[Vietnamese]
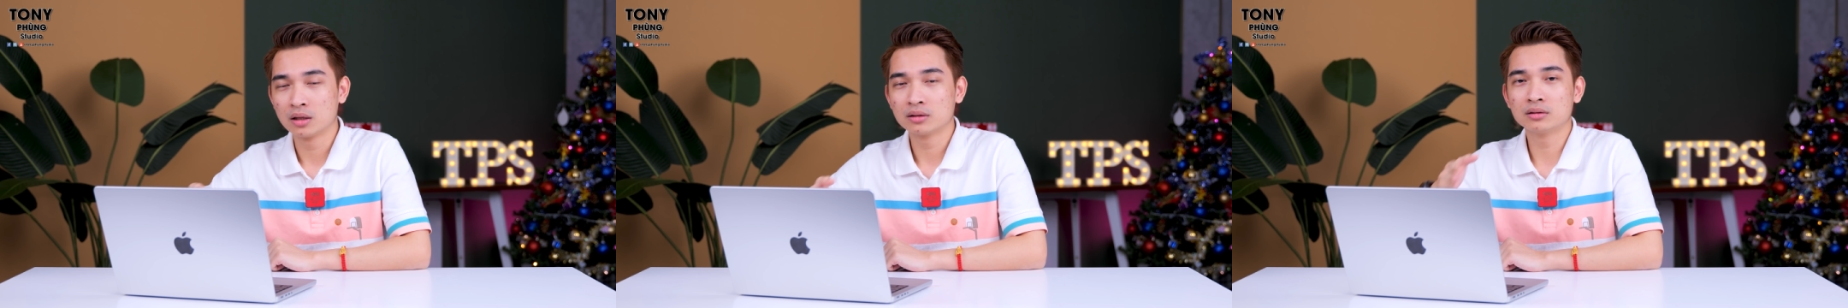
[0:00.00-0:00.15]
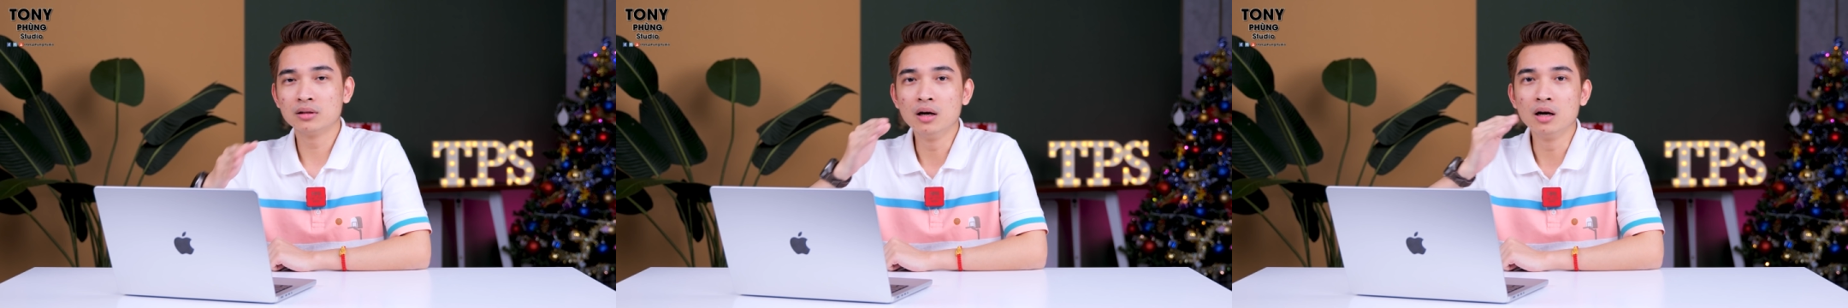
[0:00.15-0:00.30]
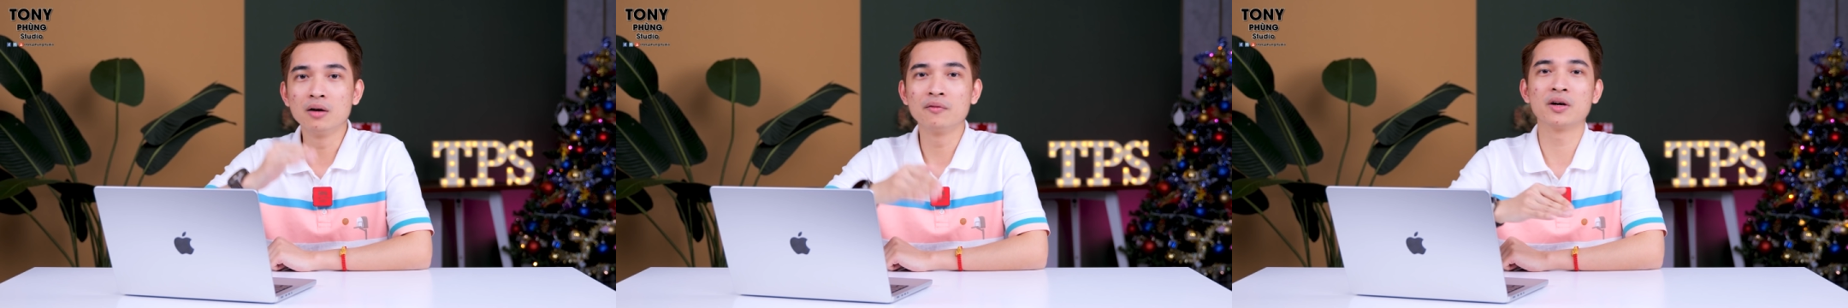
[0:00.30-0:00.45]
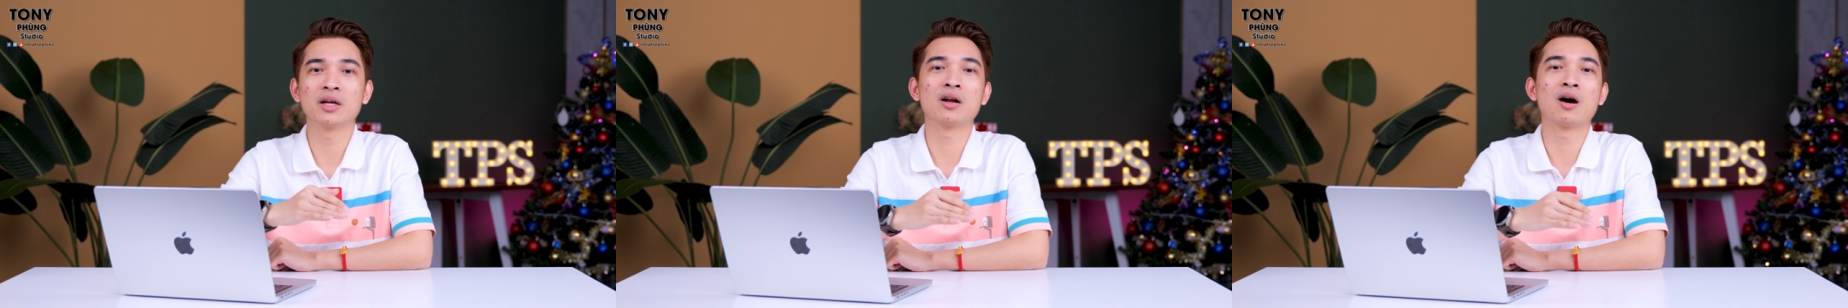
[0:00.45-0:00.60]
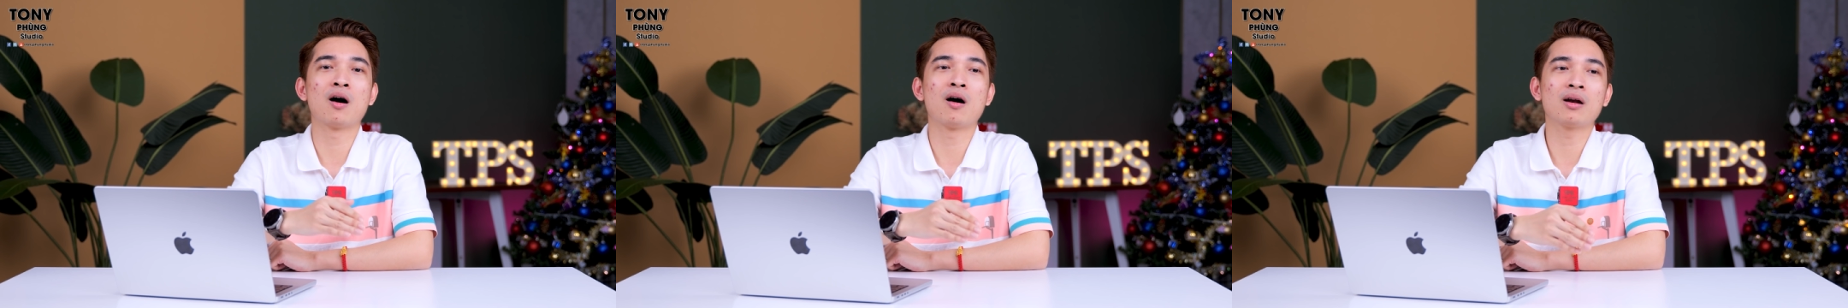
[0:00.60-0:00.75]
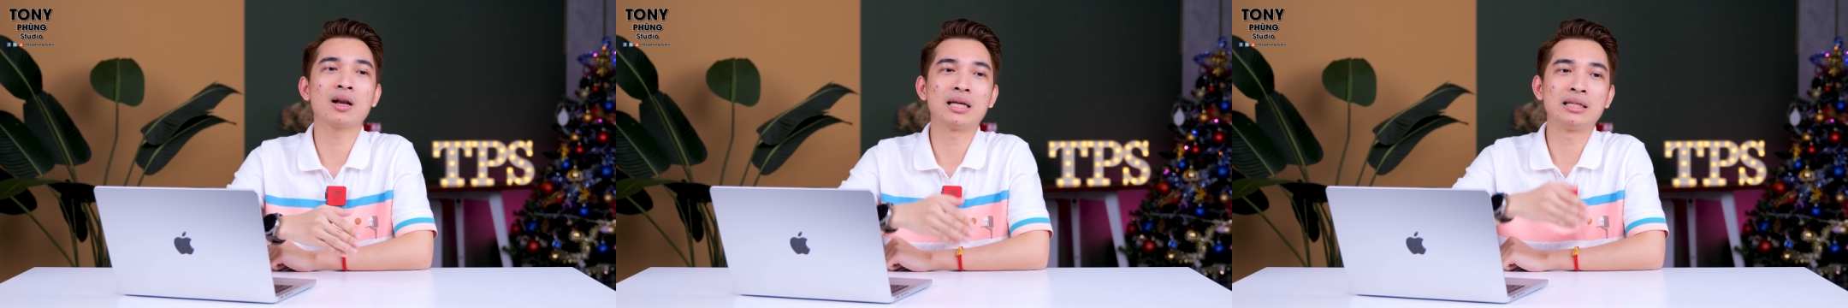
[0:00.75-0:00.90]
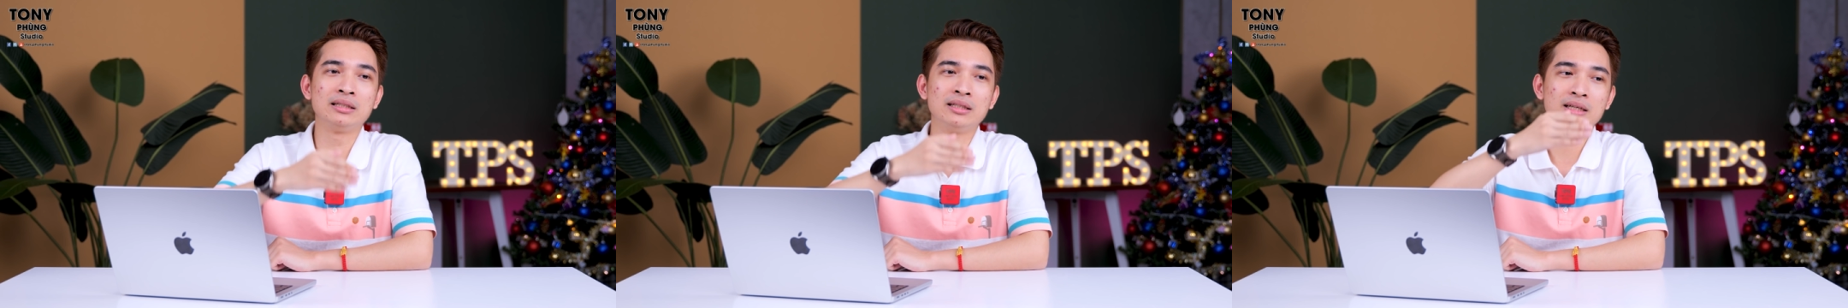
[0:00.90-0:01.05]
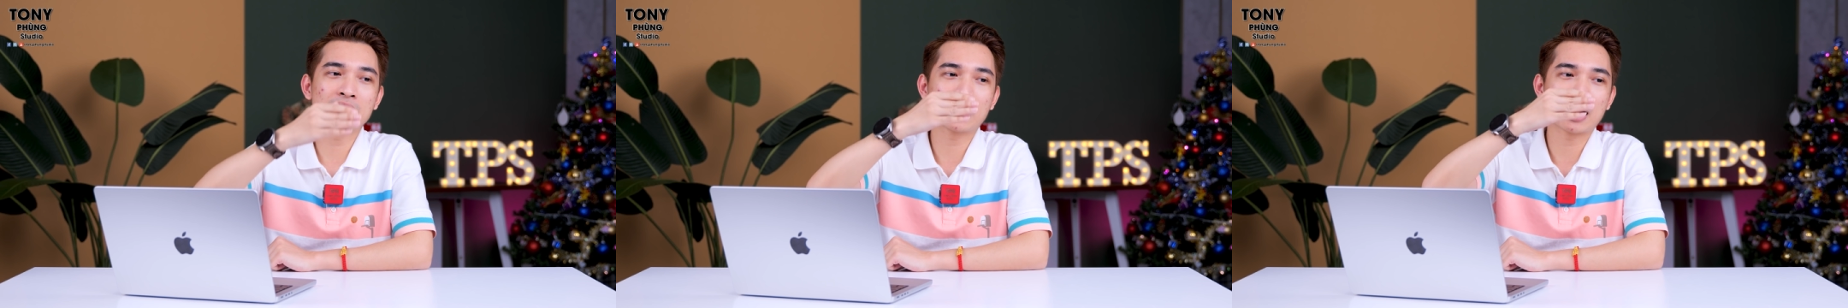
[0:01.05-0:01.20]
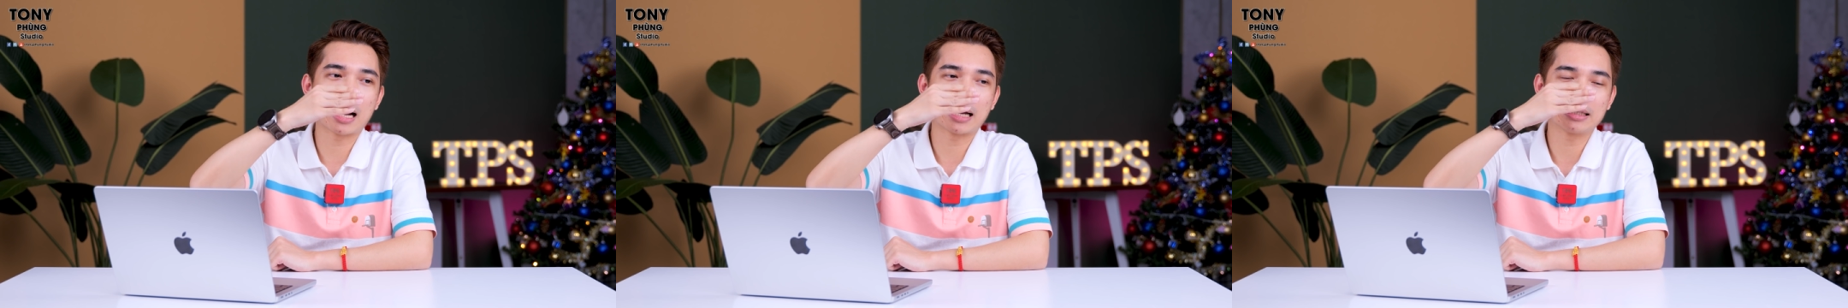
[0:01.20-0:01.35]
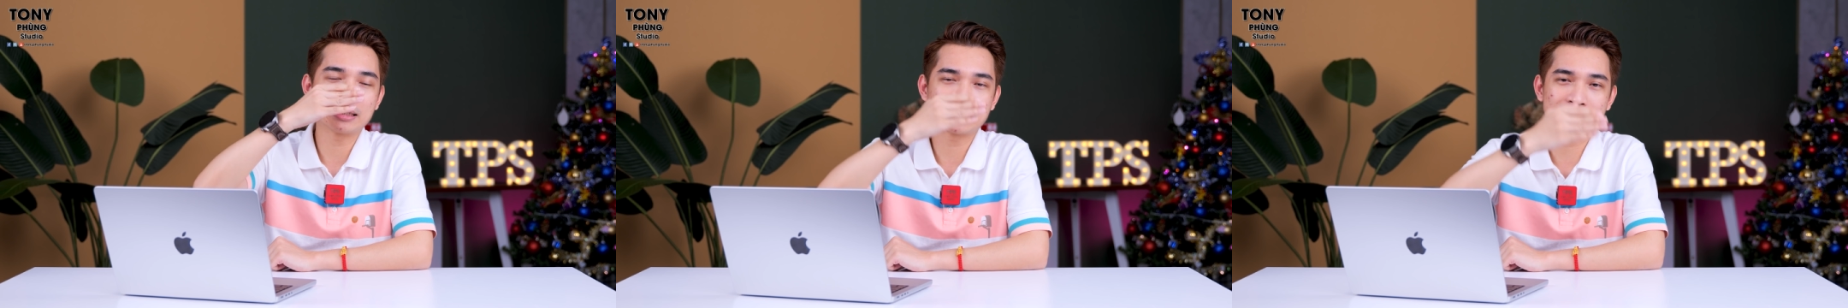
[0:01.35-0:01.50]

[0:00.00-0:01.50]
tương với đó là những cái